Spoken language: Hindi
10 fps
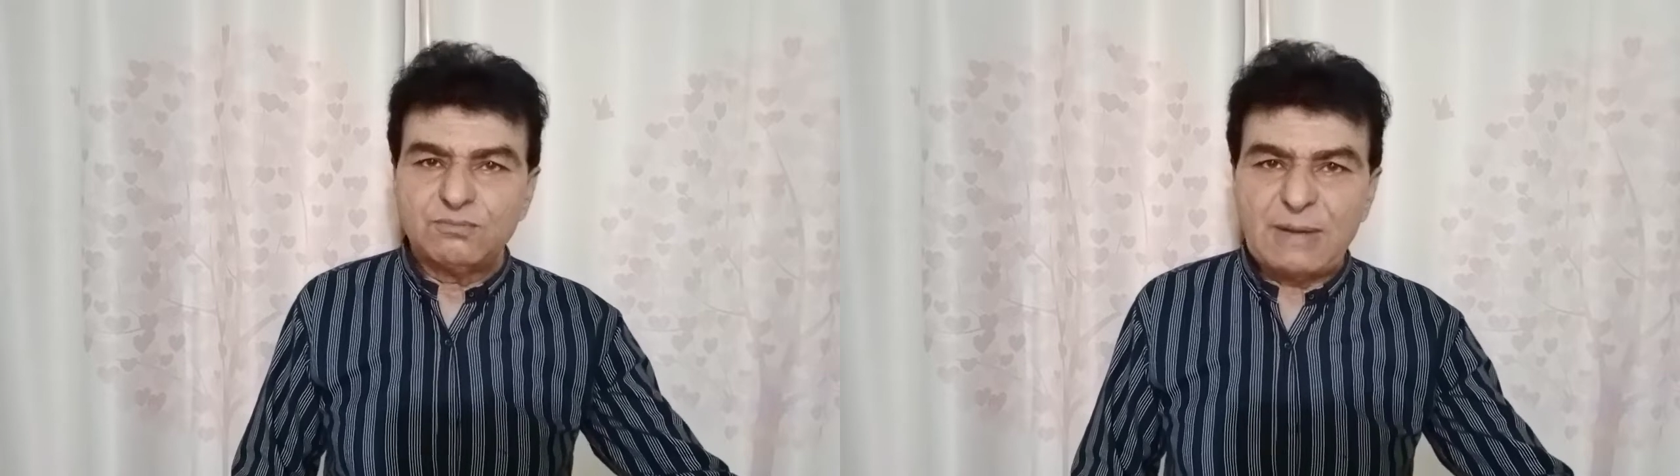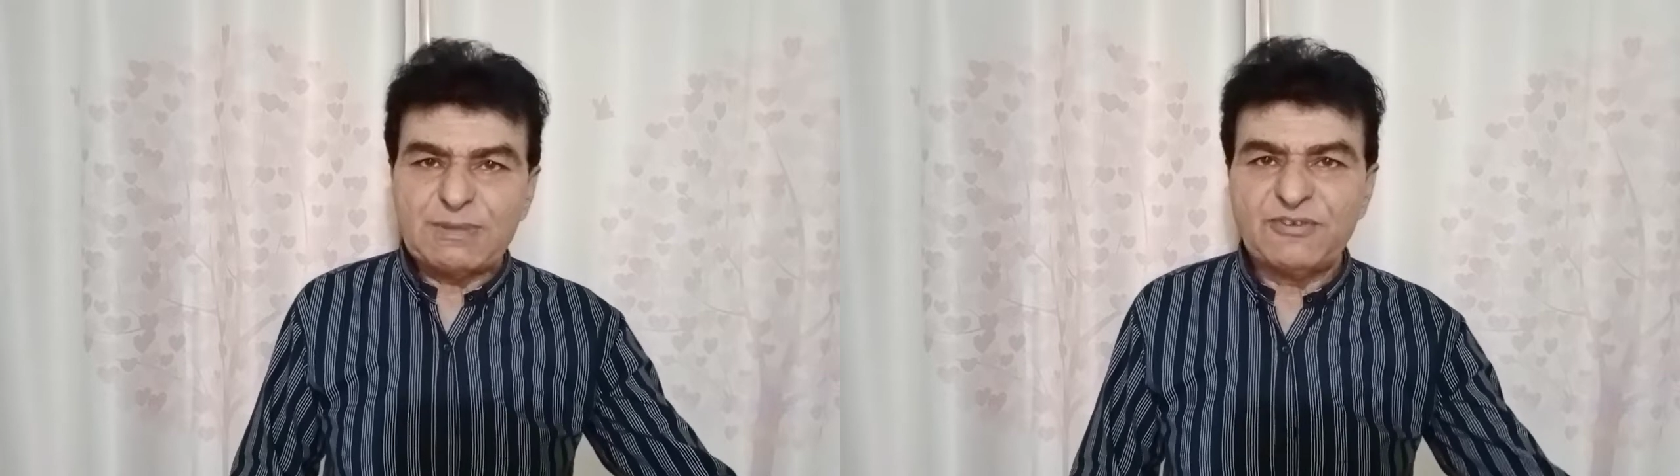
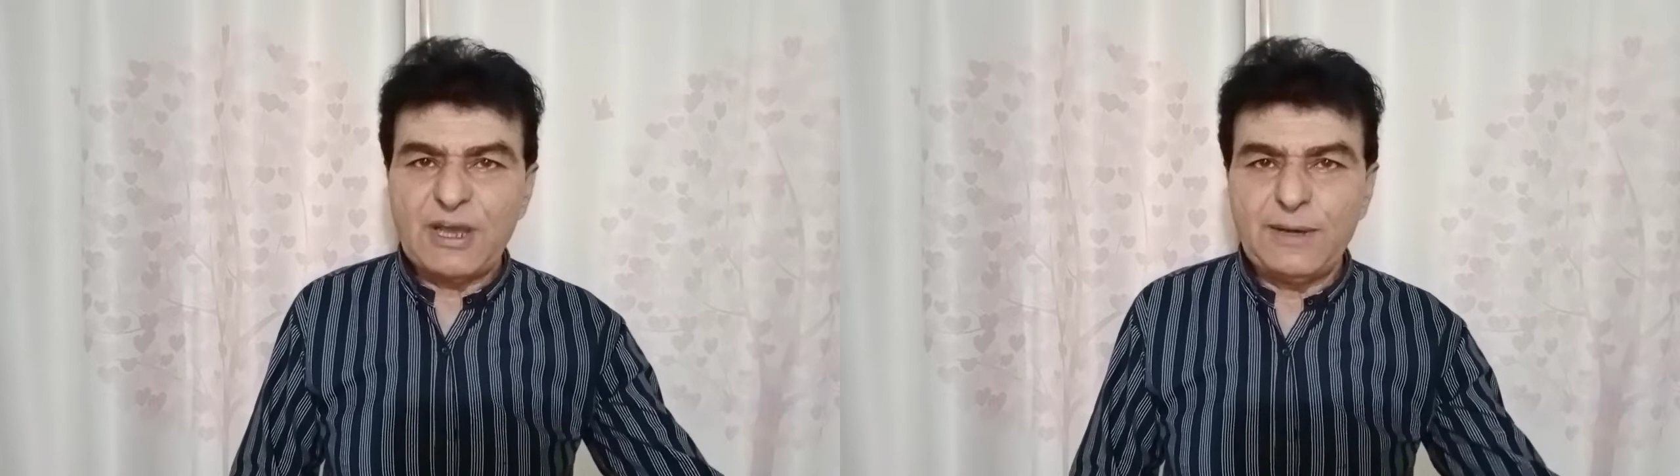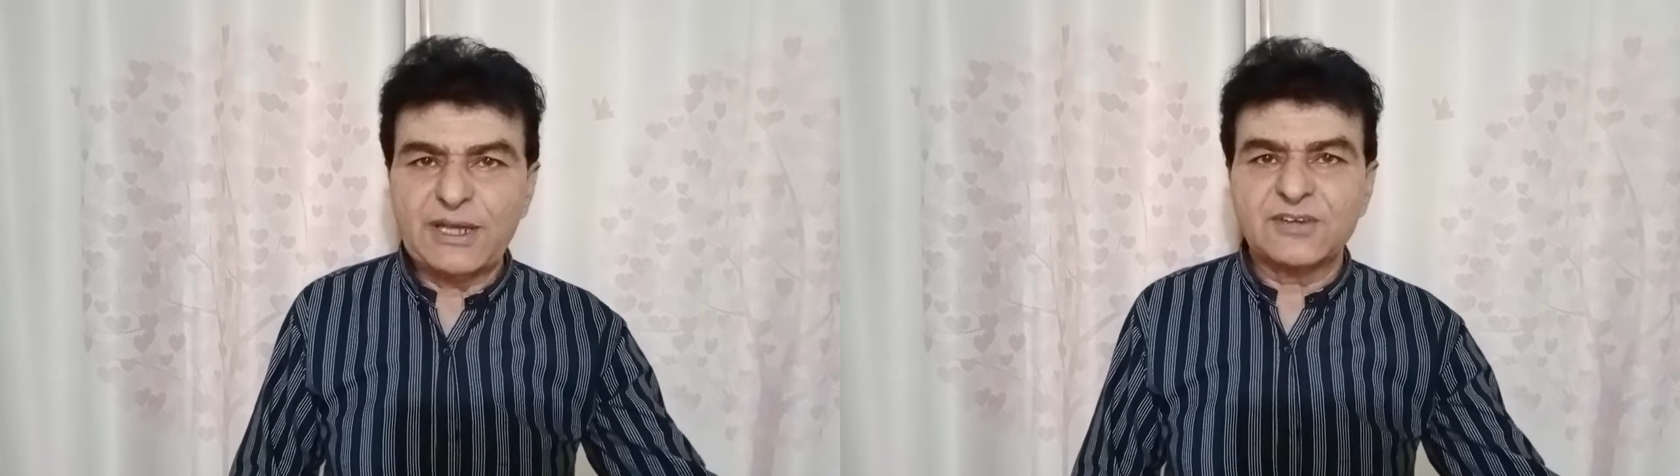अपनी
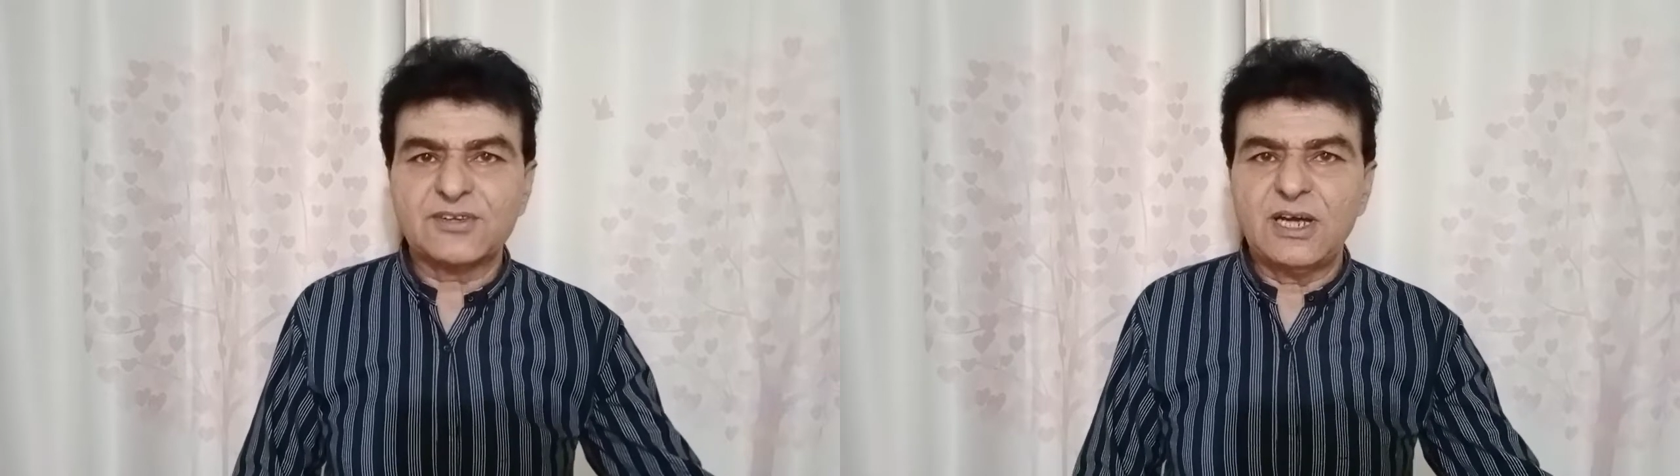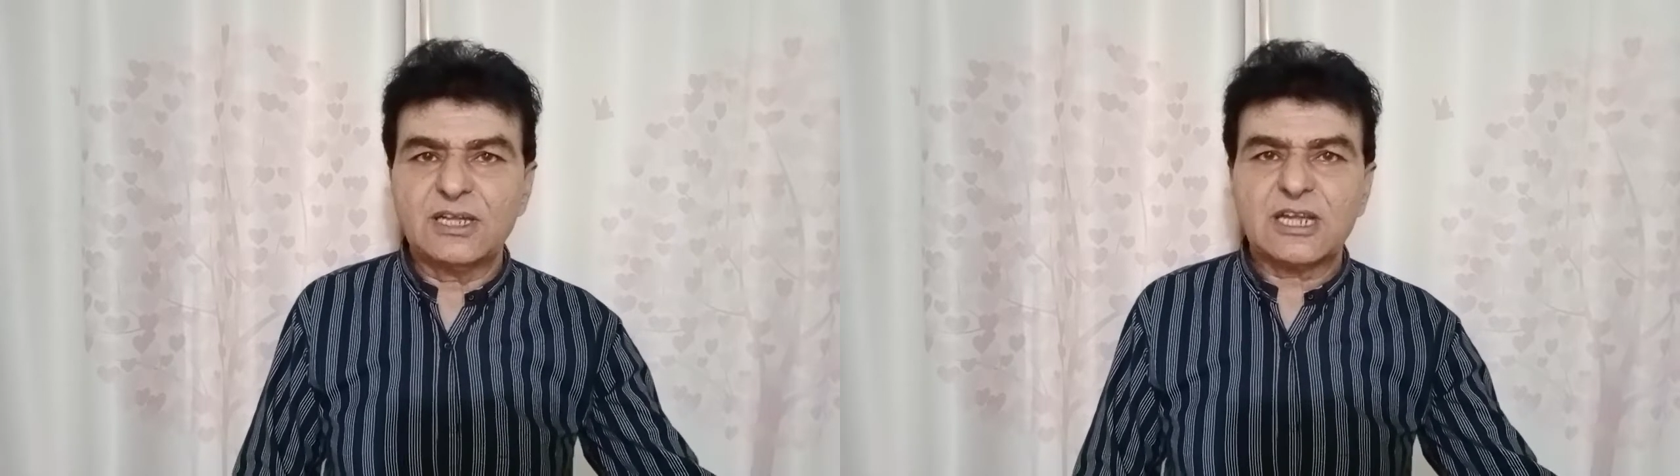फैमिली के
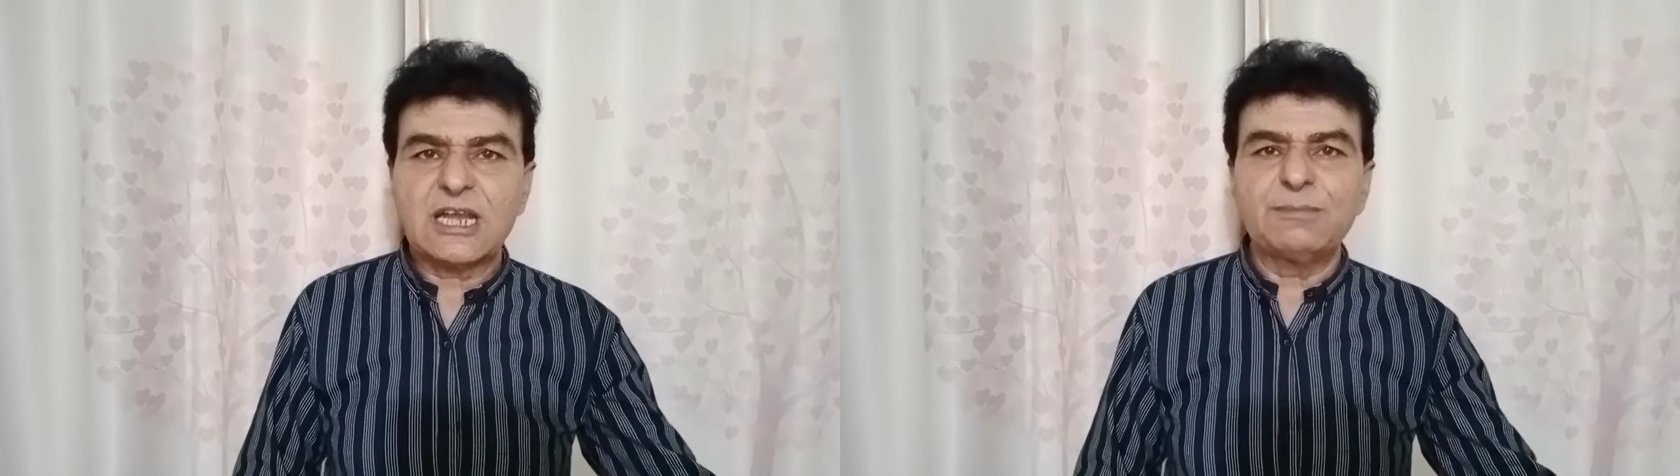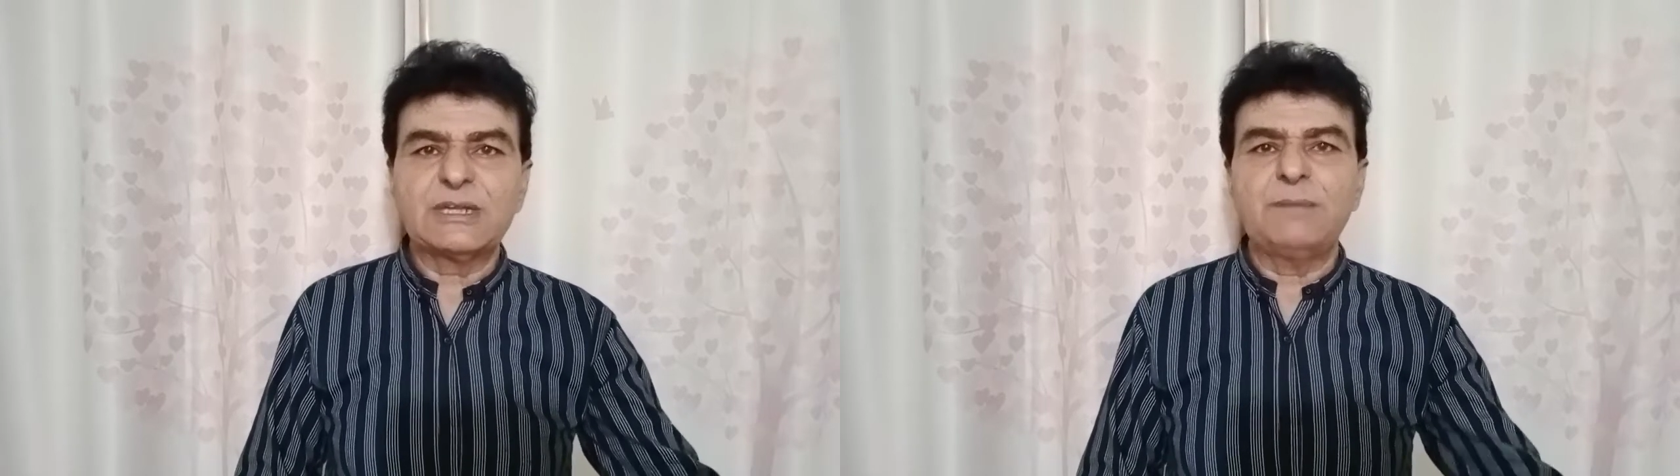साथ
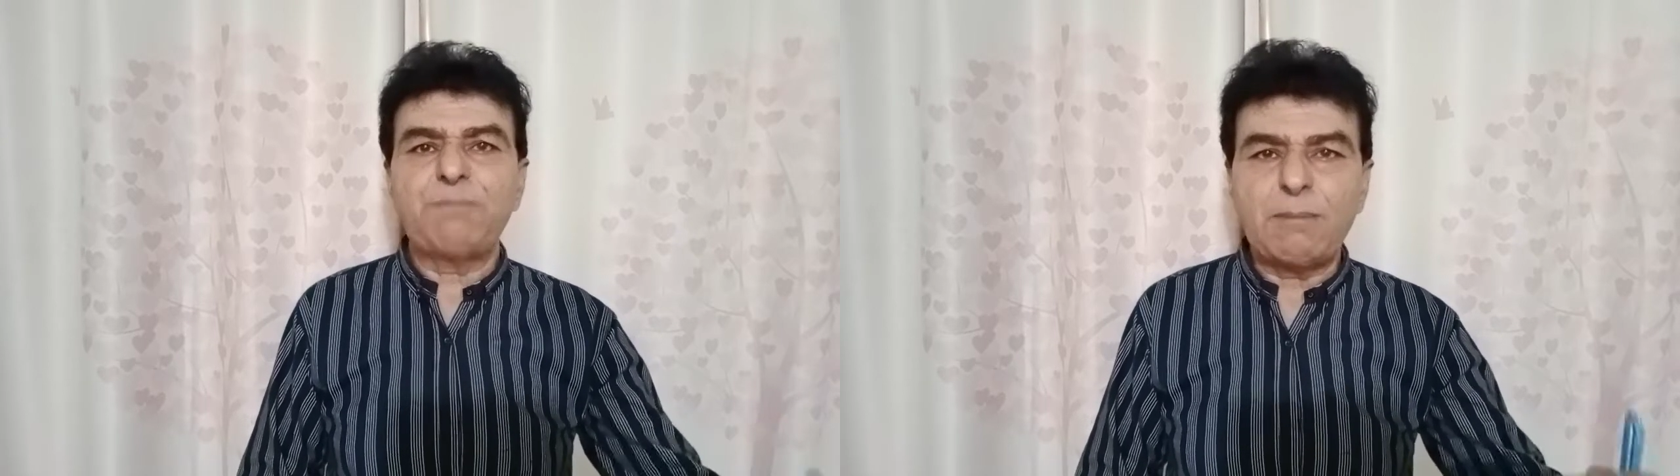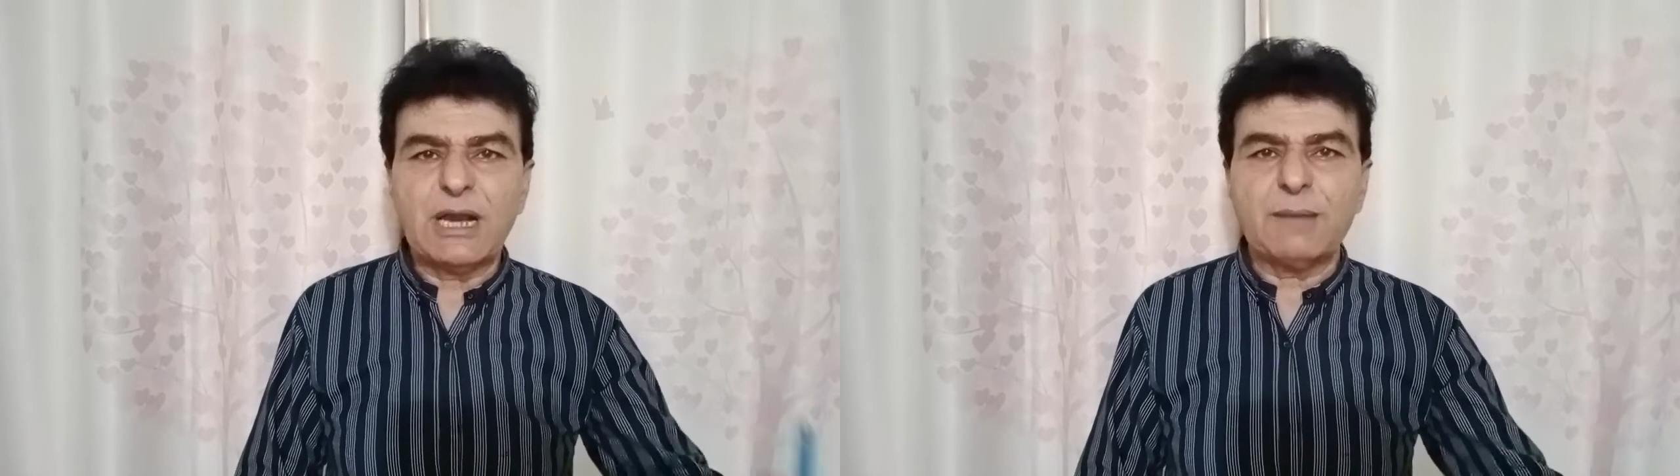के मतलब
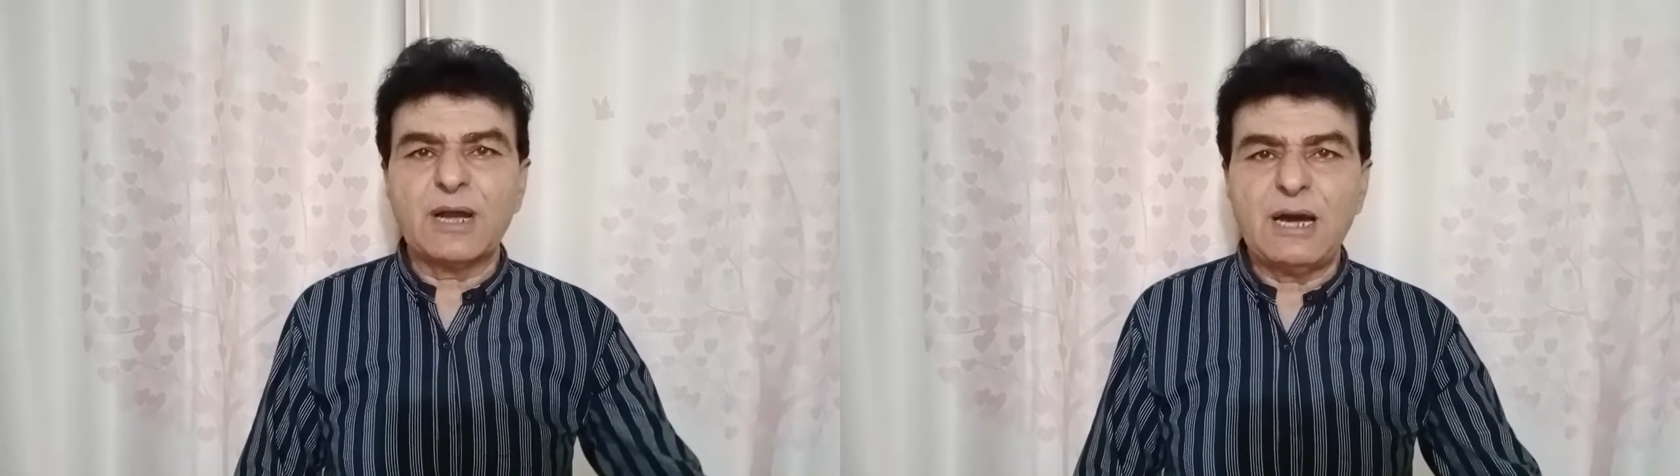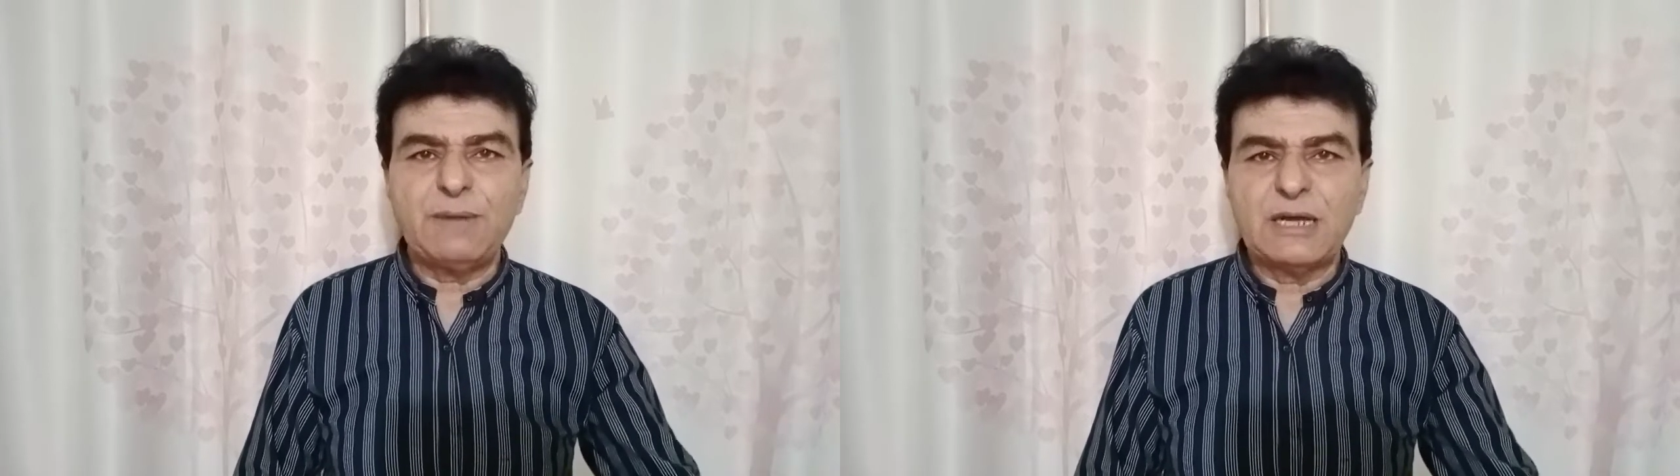पब्लिक
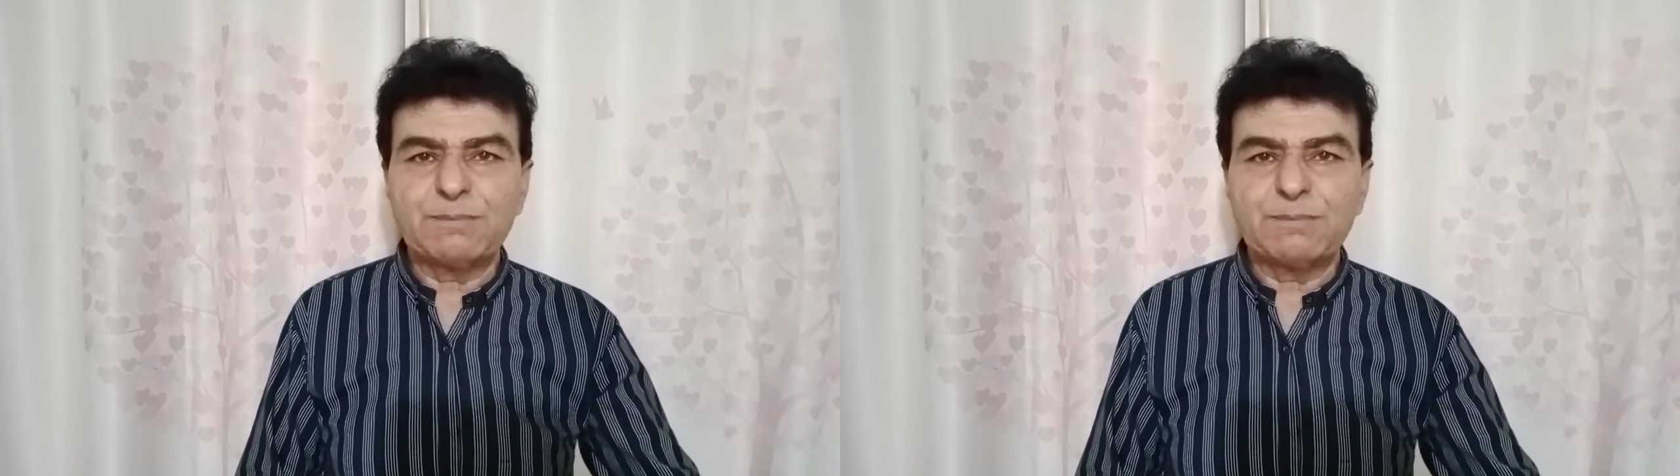मकाम